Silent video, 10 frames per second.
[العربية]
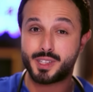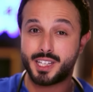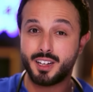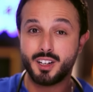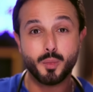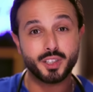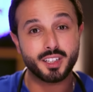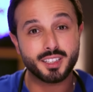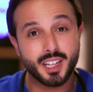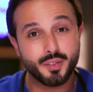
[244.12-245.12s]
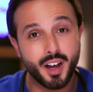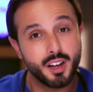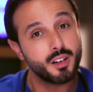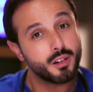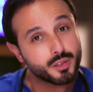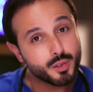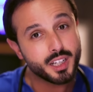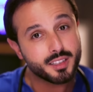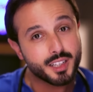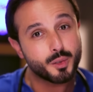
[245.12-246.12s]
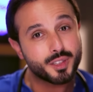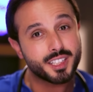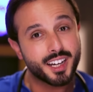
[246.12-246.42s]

مزيان وما تجيكش السخفه وتكون انسان دوزتي